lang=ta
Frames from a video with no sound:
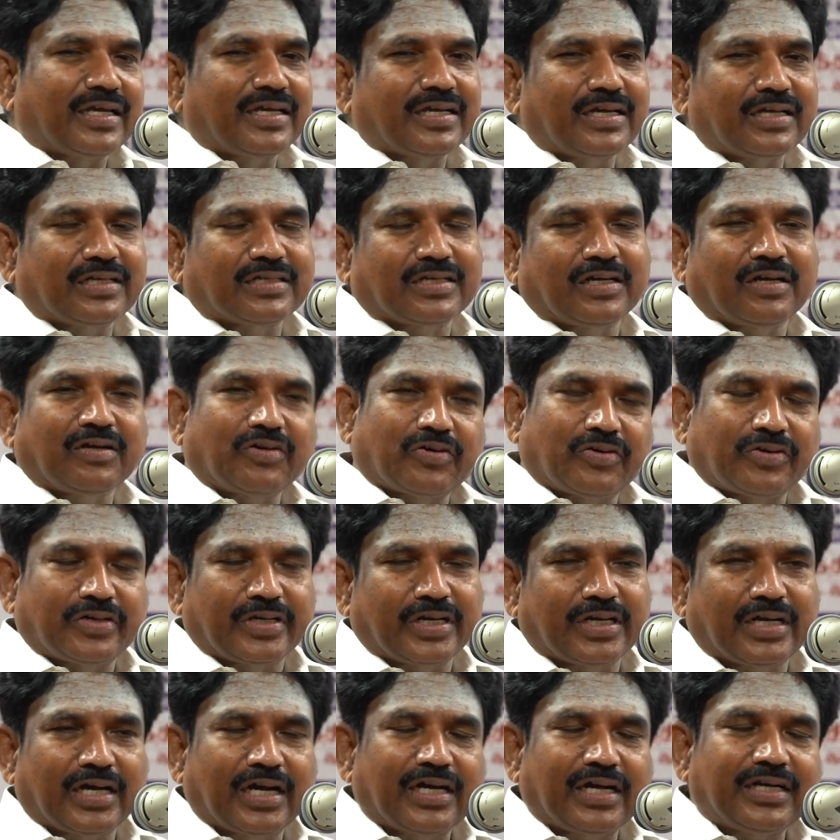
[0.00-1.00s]

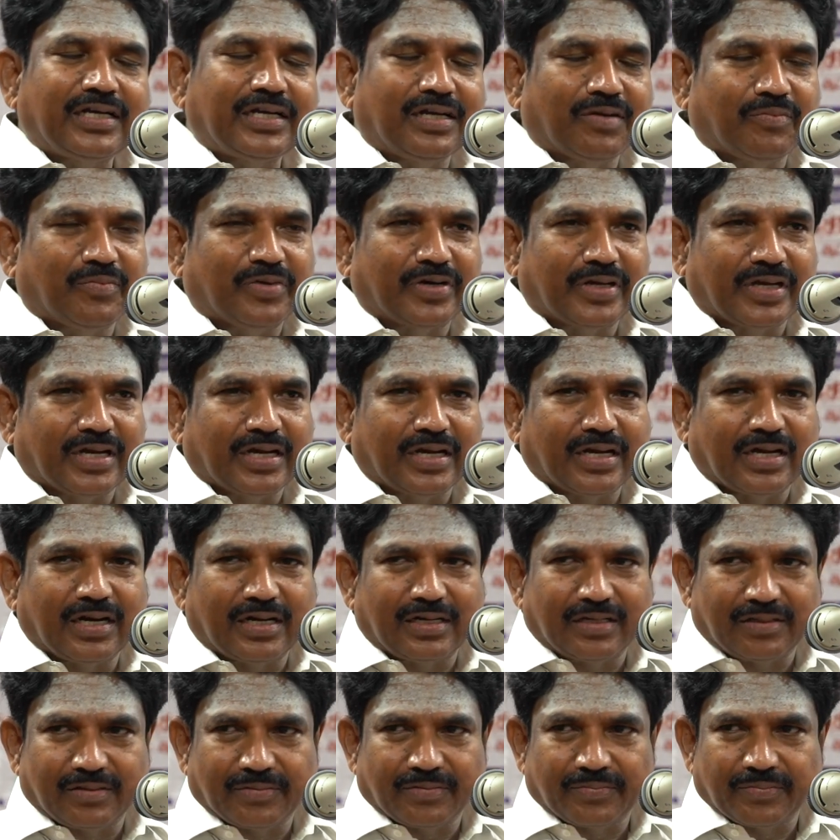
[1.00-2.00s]
இருக்கக்கூடிய நாடு நம்முடைய நாடு